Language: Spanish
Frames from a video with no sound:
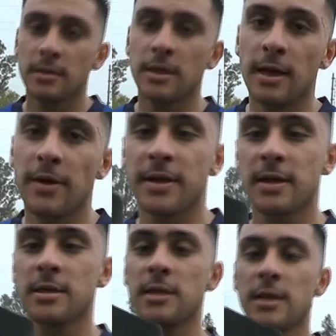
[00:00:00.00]
sí, la verdad que
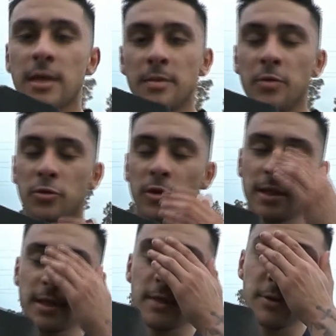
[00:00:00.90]
sí, por
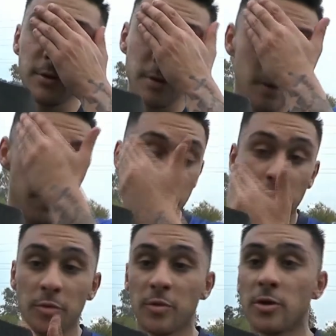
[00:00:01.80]
suerte, bueno,
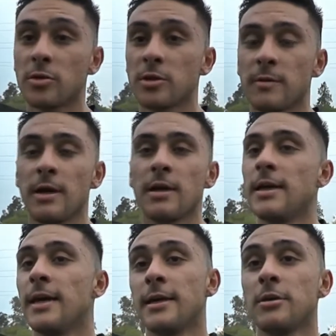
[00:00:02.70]
pudimos conservar, eh,
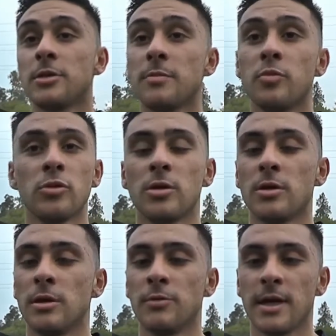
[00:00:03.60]
ganar los tres
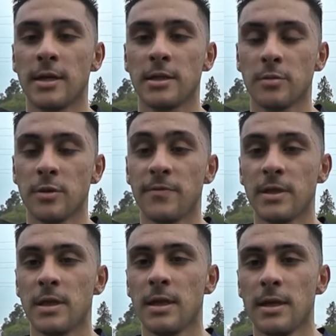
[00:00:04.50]
puntos de una cancha muy
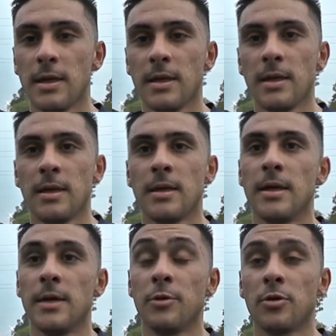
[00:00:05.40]
difícil. Eh,
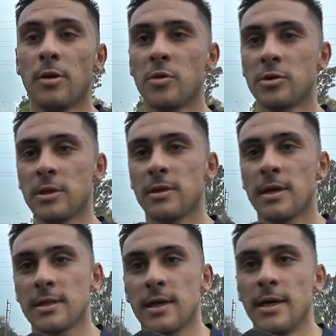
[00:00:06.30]
y bueno, nos vamos contentos a
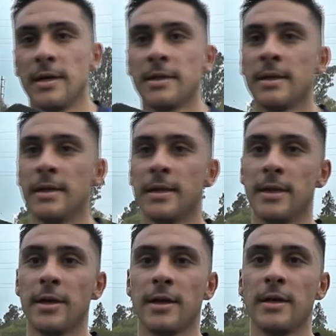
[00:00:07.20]
casa y
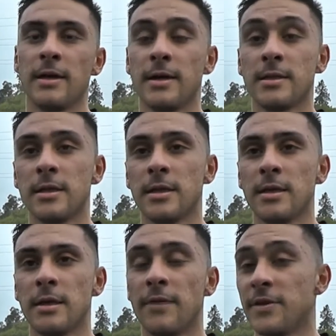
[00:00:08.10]
ahora a
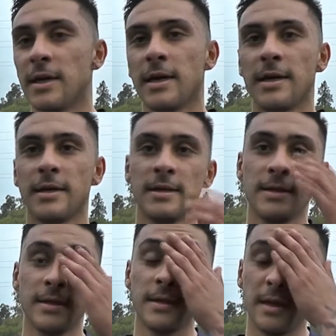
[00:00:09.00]
seguir a festejar
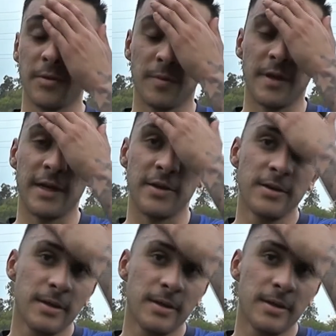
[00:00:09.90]
de la mejor manera, ¿no?